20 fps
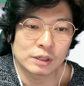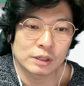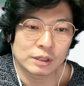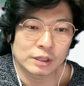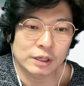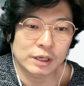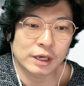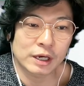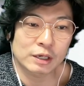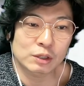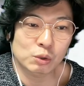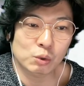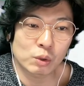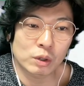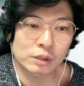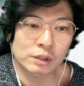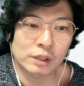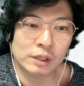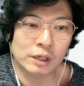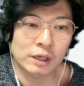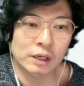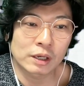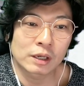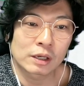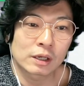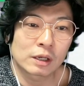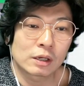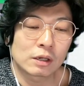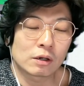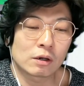이 기간 동안에
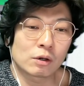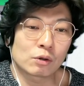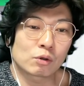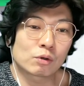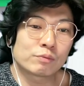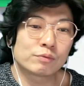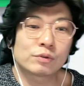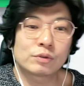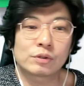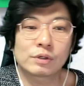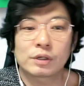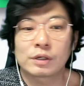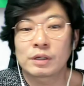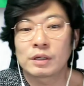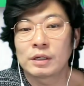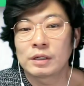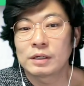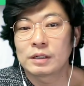아, 여러분들이